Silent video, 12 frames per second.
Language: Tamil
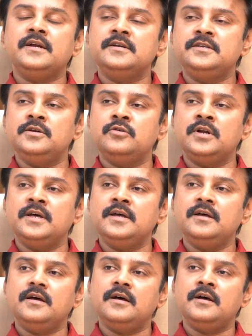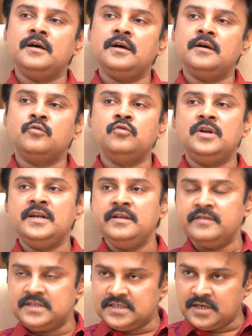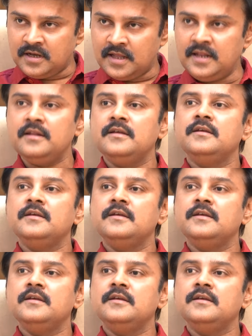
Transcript: கட்சியோட கூட்டணி வச்சால்